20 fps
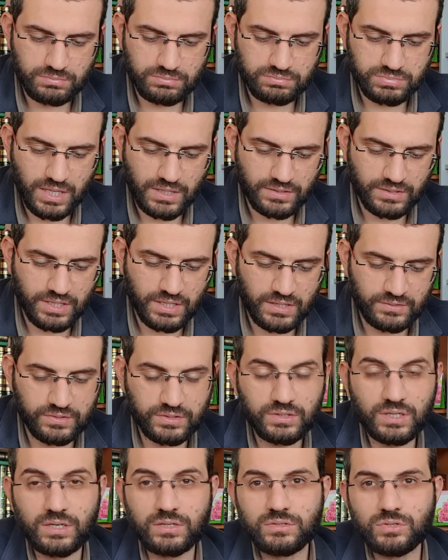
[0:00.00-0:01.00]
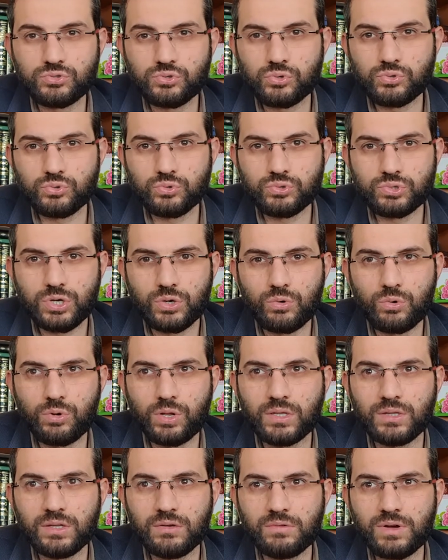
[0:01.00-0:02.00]
yani genetiklerinde çok yüksek
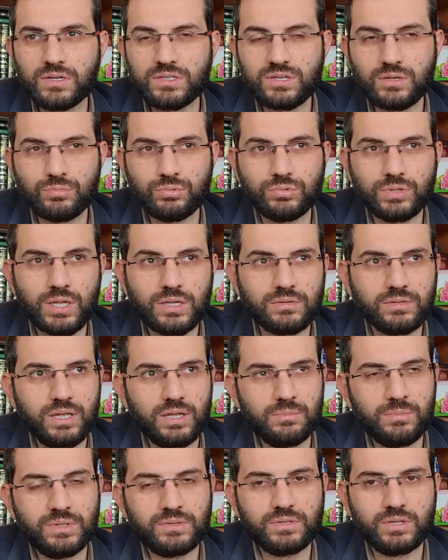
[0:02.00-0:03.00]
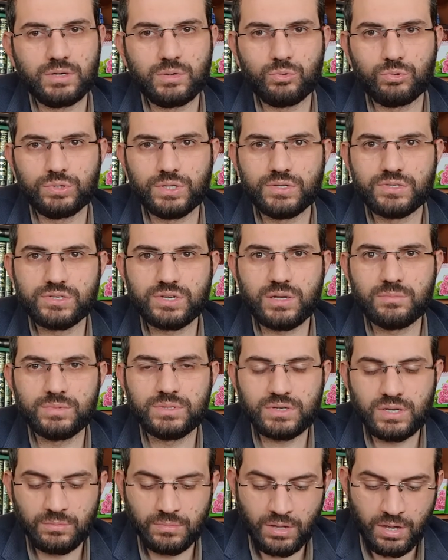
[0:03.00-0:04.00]
oranda varsa bunlar elbette ortaya
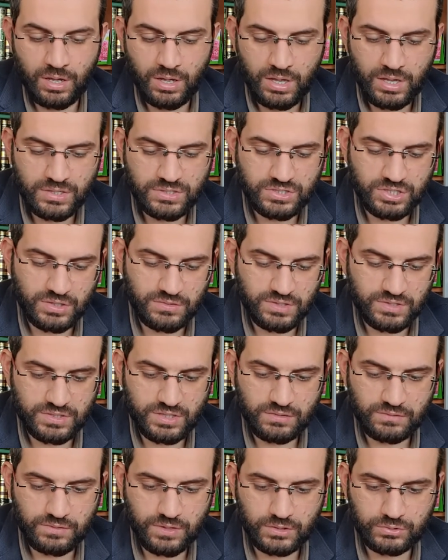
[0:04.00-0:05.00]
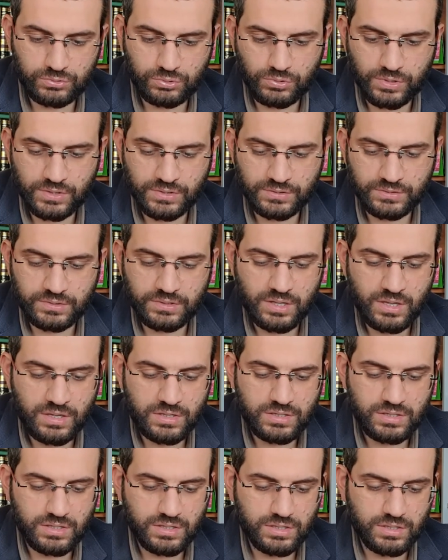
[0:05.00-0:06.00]
çıkabilir ama çevresel faktörlerin
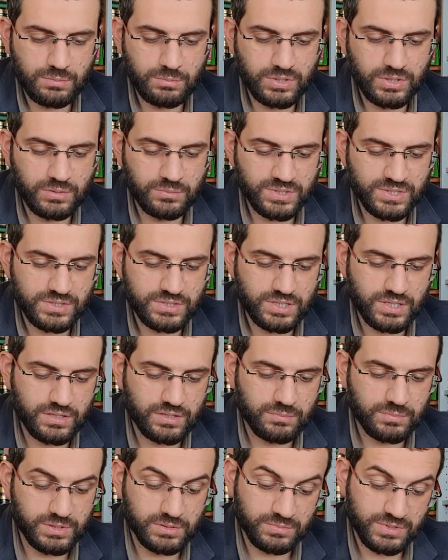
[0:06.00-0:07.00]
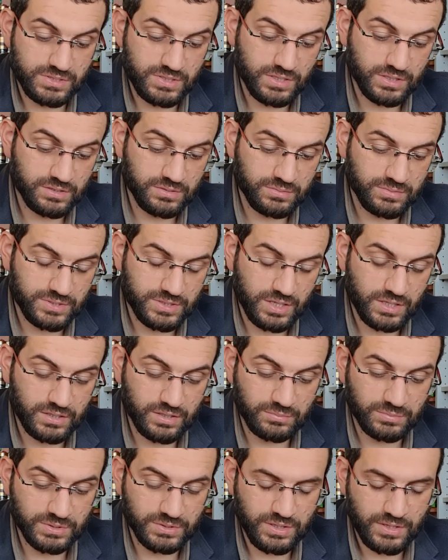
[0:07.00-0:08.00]
e, minimize minimize edilmesi
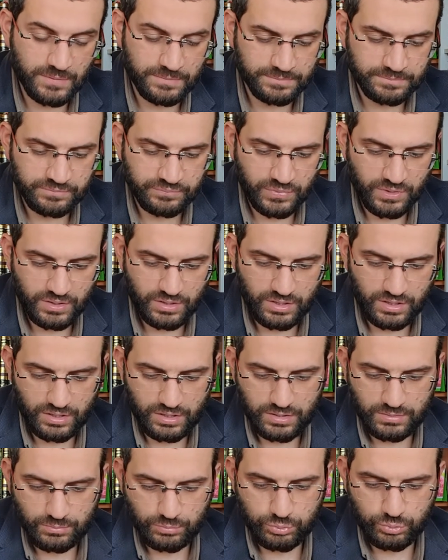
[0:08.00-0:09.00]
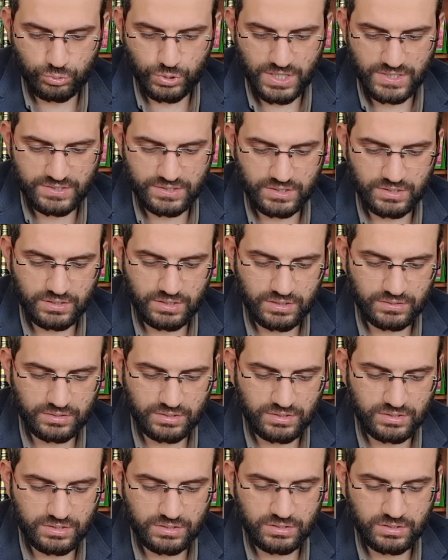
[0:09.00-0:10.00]
anlamında e, bu
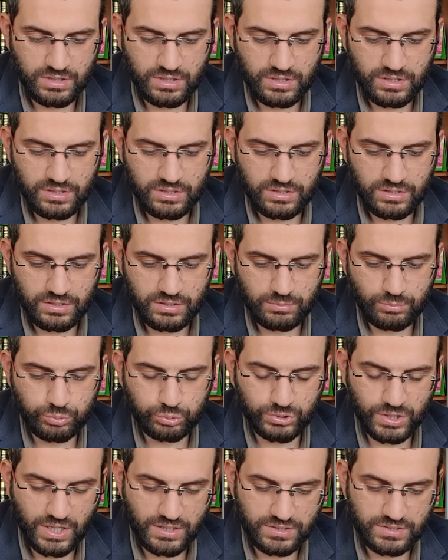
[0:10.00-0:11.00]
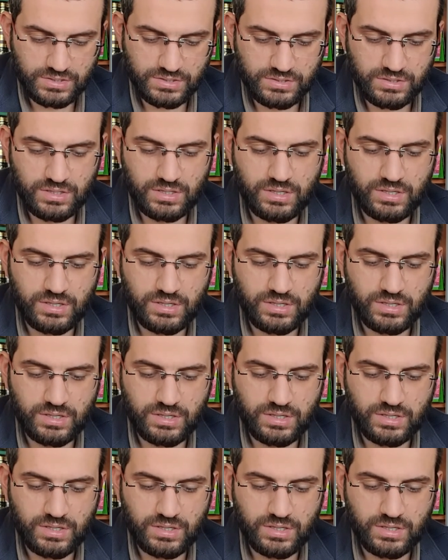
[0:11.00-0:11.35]
eserlerdeki bu tarz